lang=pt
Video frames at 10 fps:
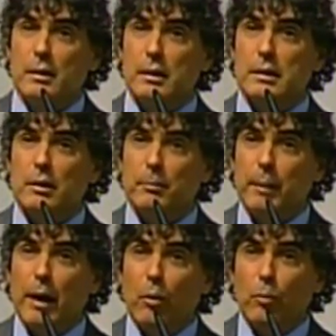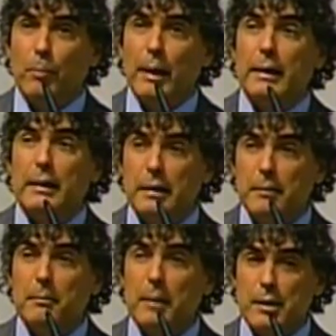de São Paulo para
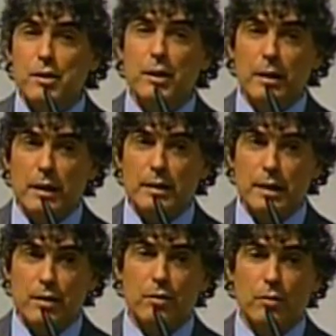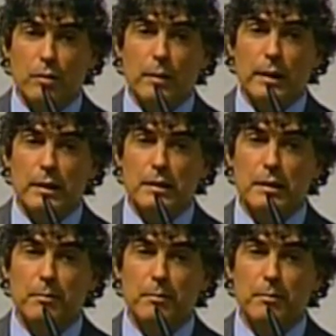que medidas sejam tomadas,